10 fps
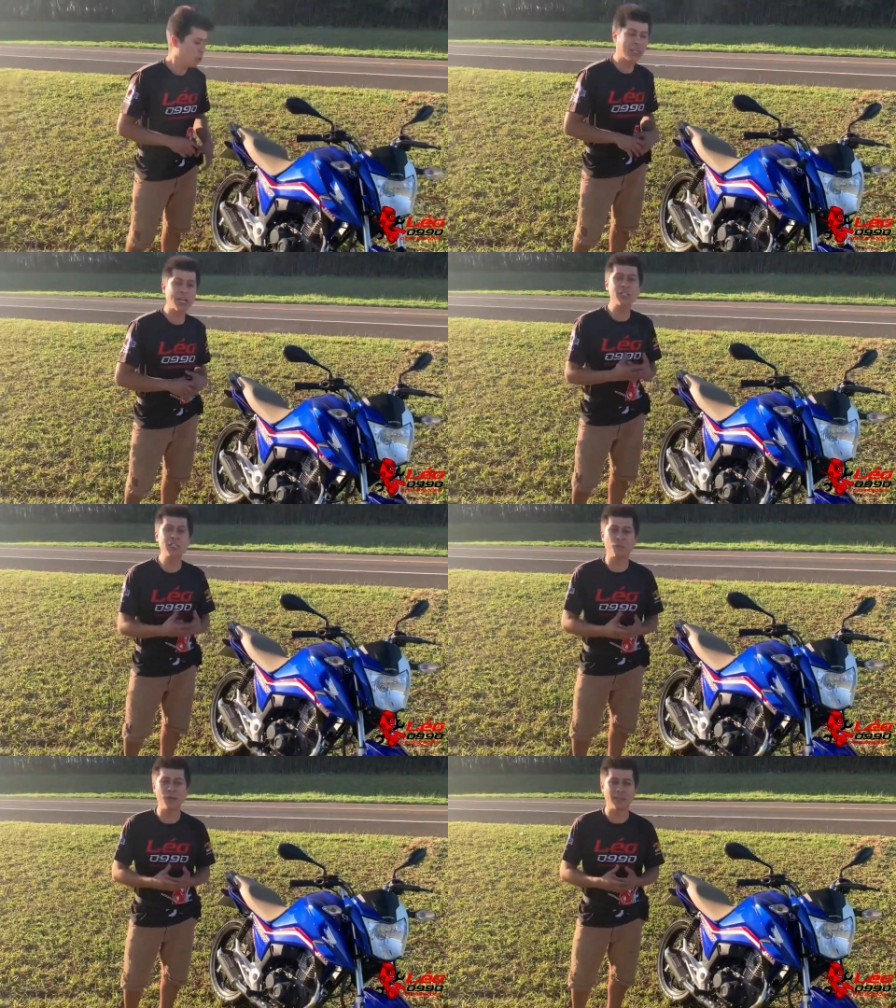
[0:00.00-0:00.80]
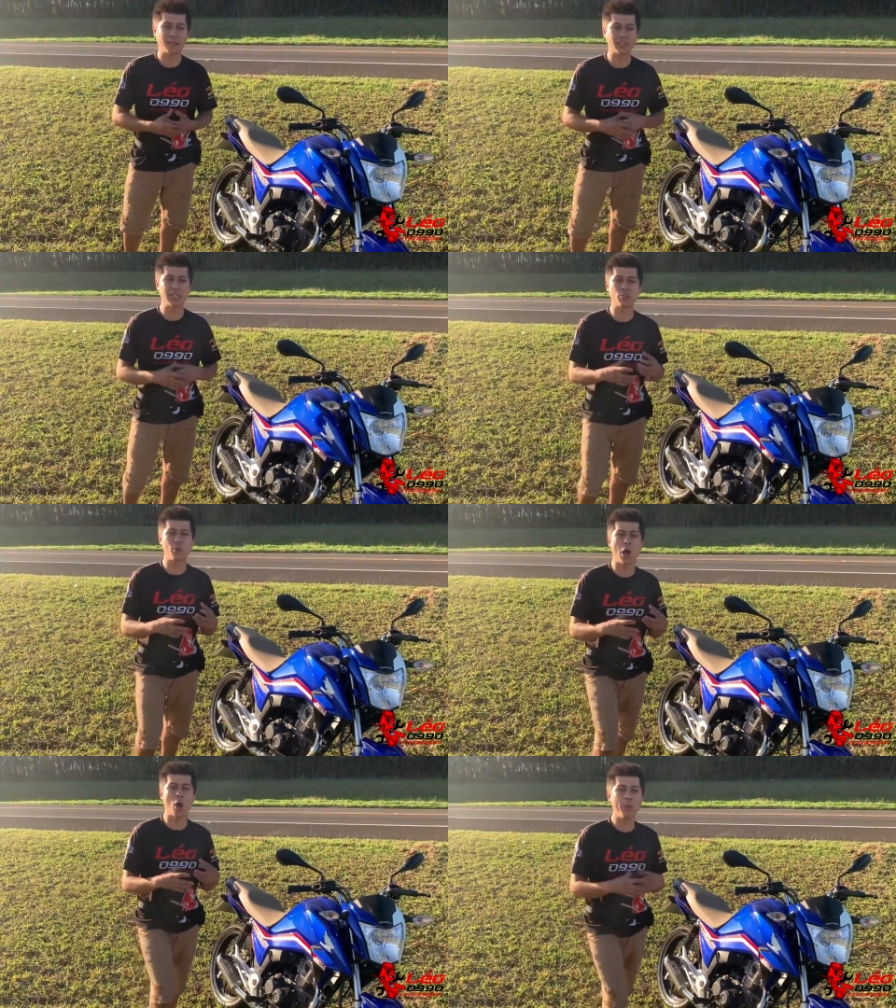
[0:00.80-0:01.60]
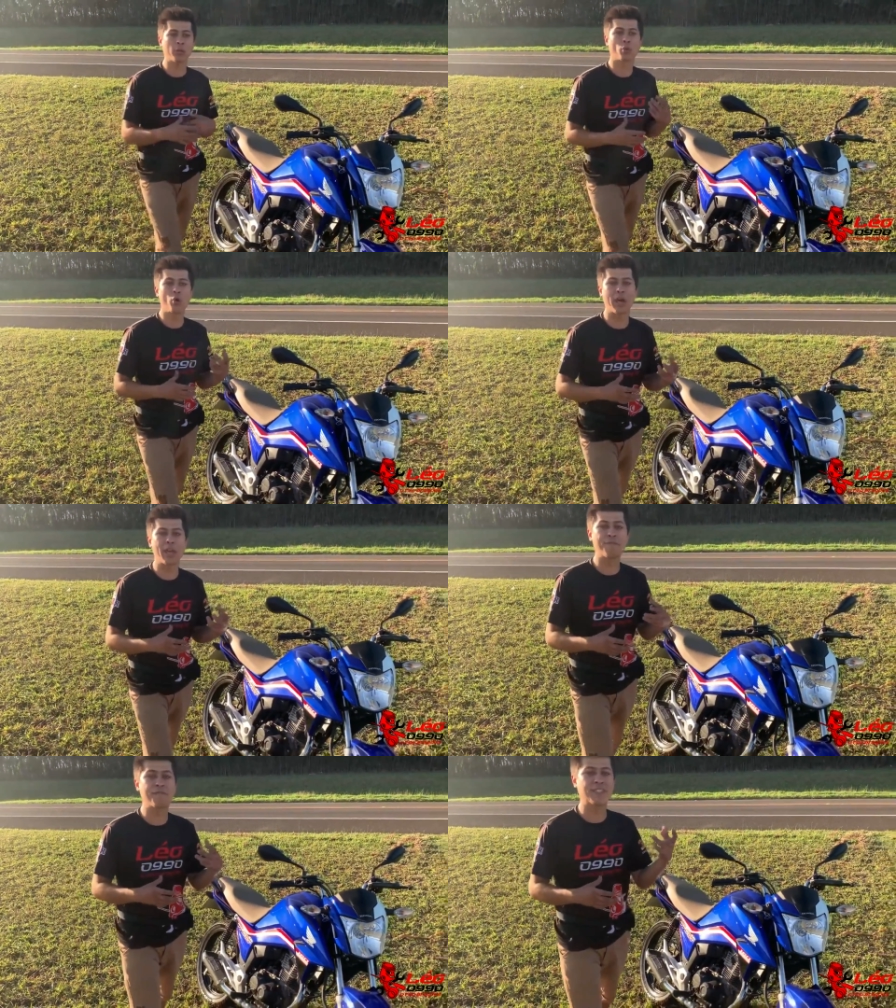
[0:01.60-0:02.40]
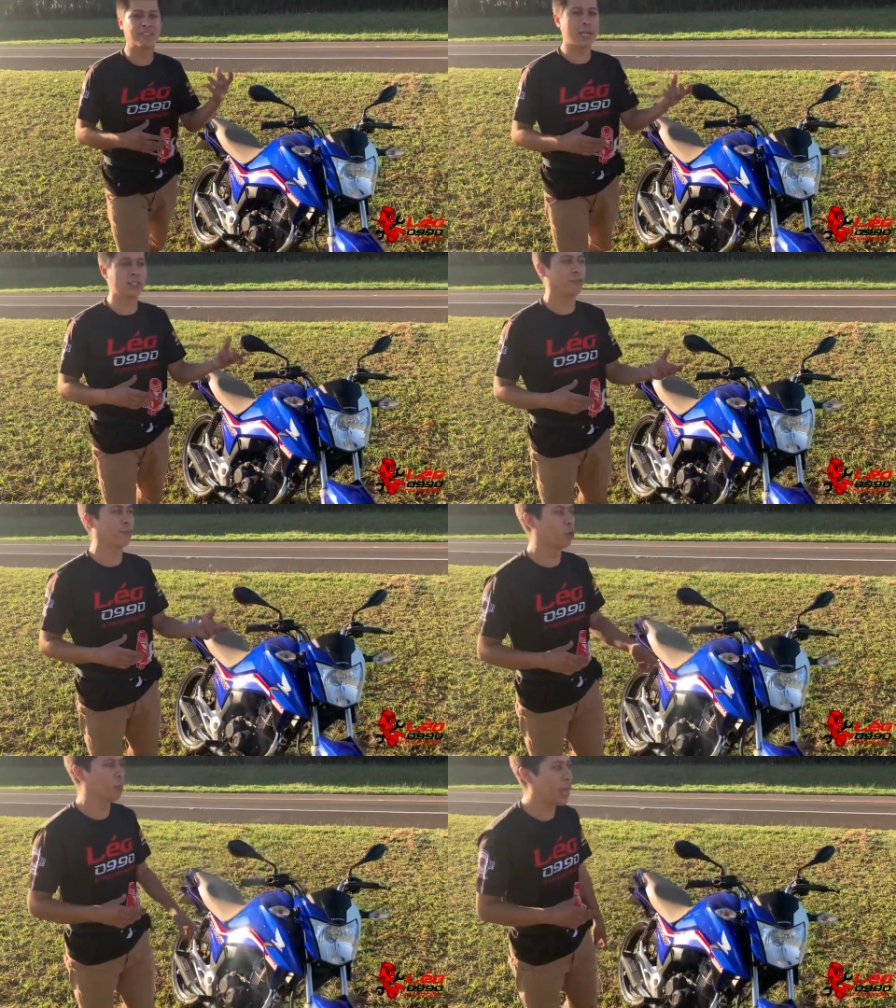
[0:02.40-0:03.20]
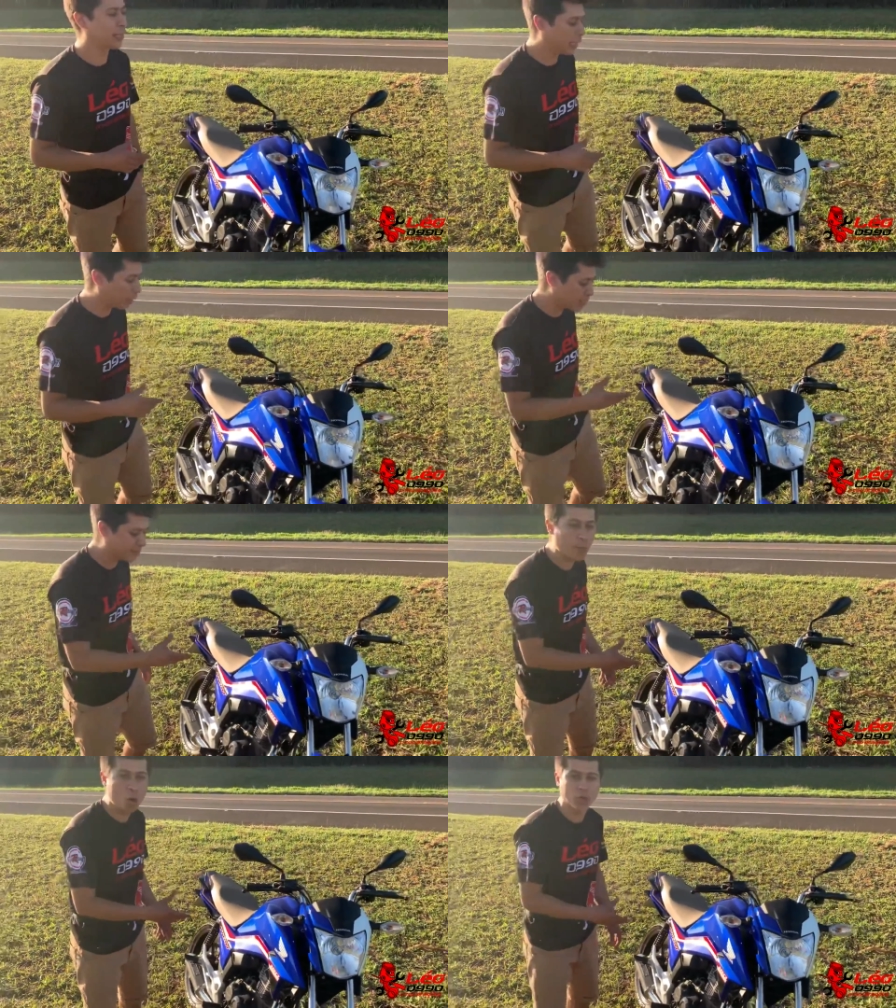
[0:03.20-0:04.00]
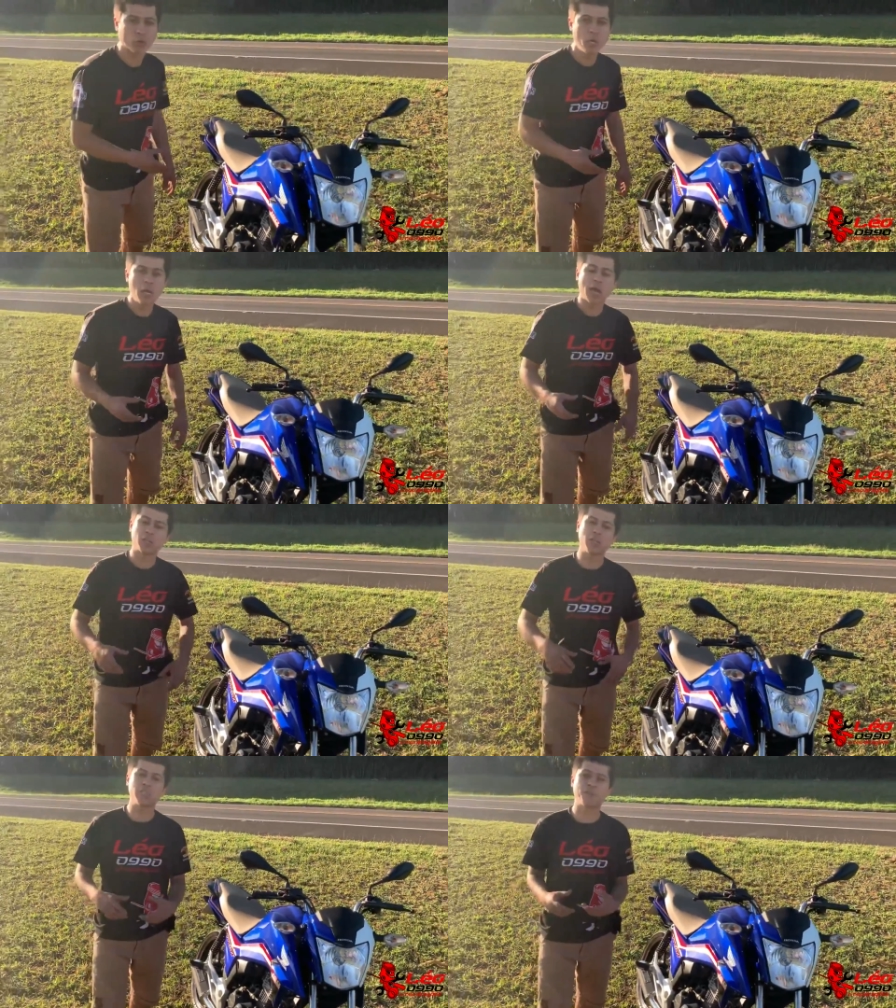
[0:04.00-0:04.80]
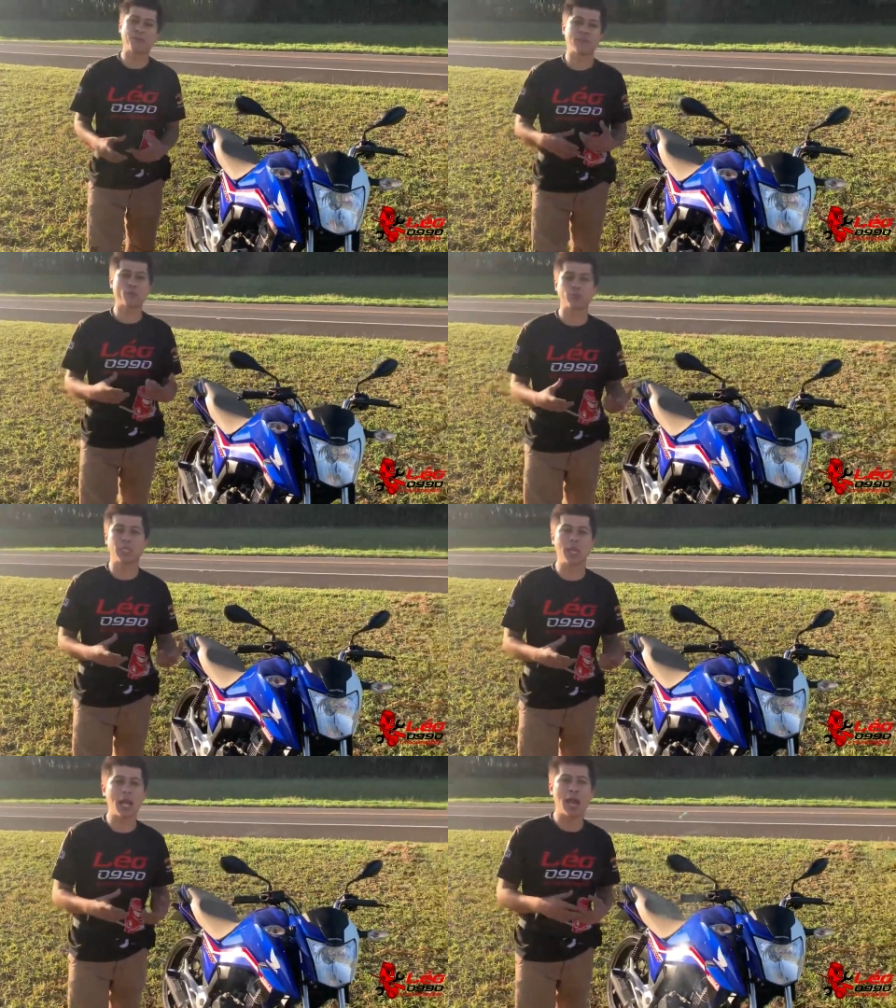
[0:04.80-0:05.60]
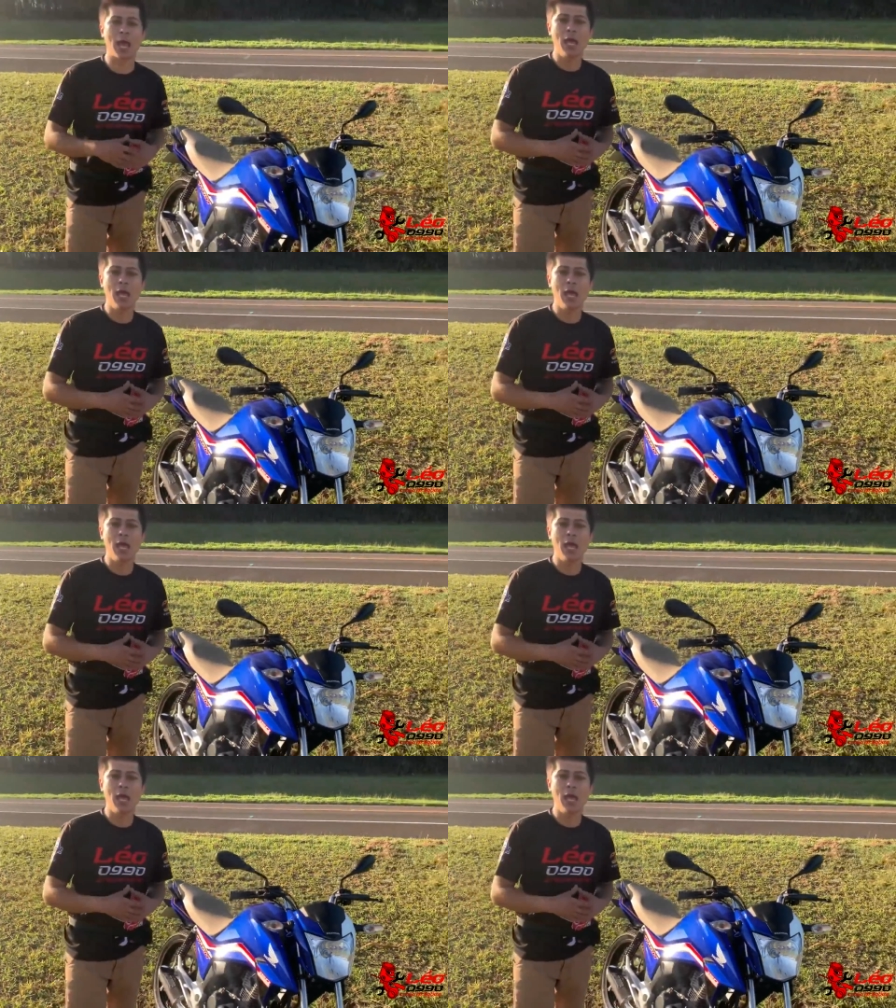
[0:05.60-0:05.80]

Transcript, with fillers: O que a gente fez? A gente aumentou a eficiência volumétrica dessa moto. A gente fez com que ela